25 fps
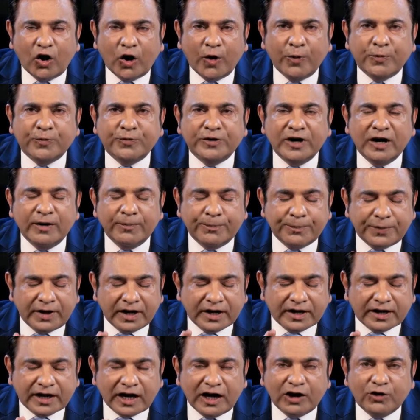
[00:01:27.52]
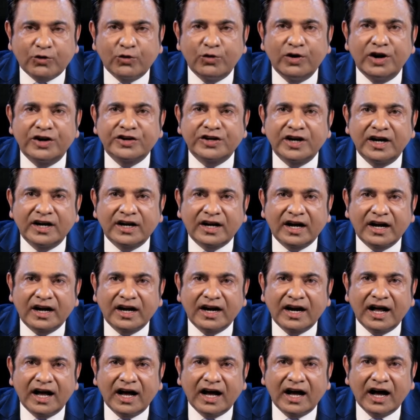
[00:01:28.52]
ऑप्शन पर कैलकुलेशन
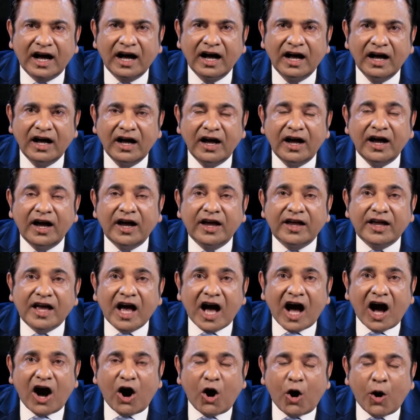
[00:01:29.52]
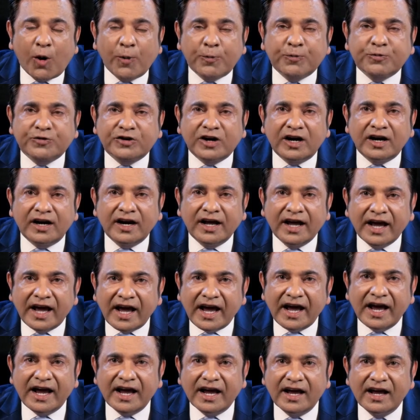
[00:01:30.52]
करना या ऑप्शन
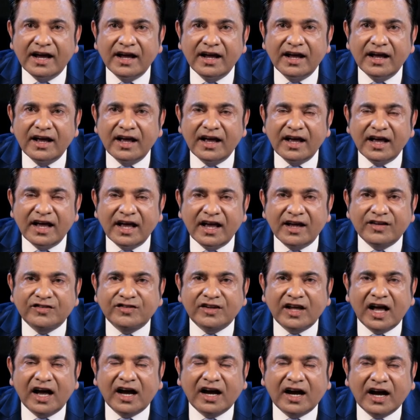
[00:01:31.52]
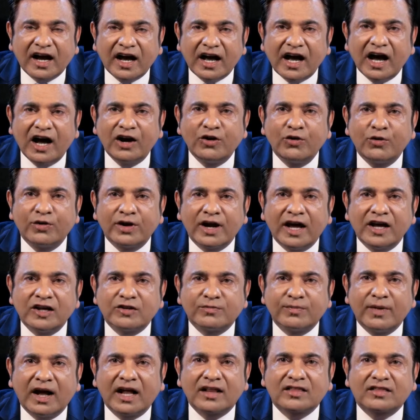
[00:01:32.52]
है ऐसा ख्याल होना इस
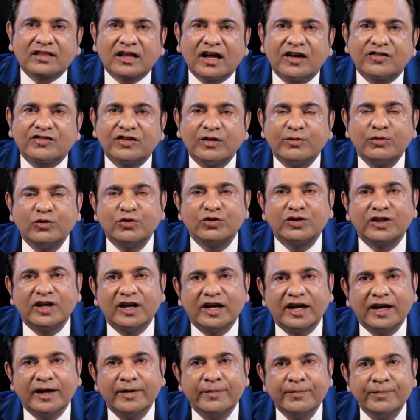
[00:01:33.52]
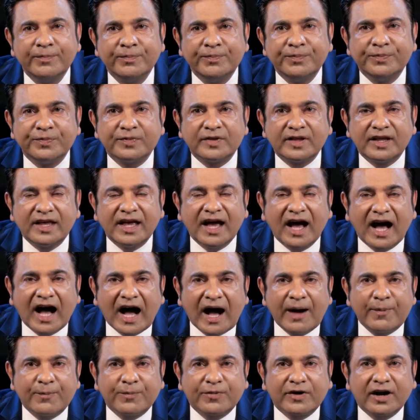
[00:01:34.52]
बात का सबूत है कि
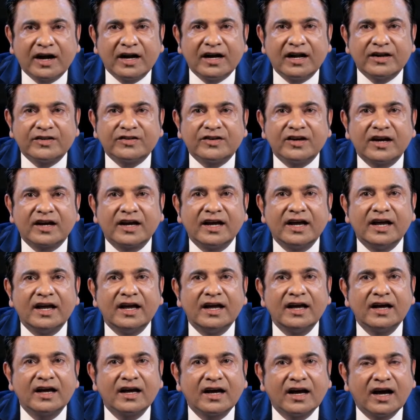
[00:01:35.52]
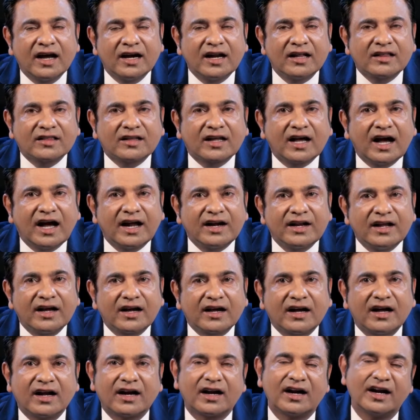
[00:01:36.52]
आप गलत जगह गलत कार्य
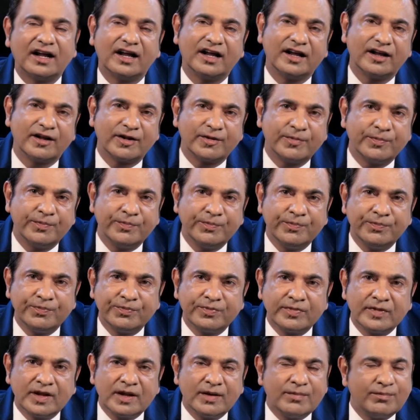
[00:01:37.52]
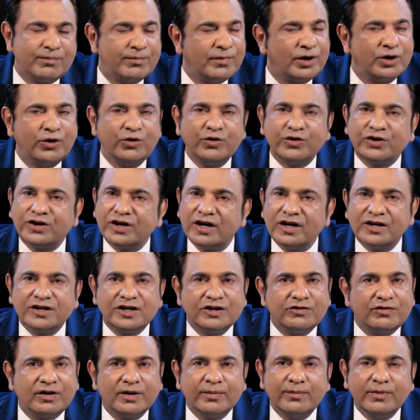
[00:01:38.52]
कर रहे हैं मनुष्य
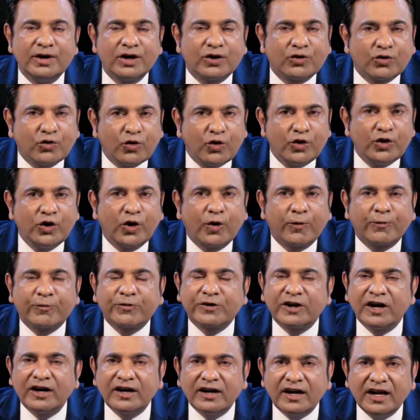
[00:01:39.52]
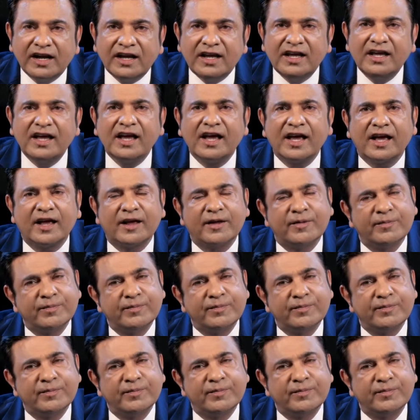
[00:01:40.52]
जीवन में कोई ऑप्शन नहीं है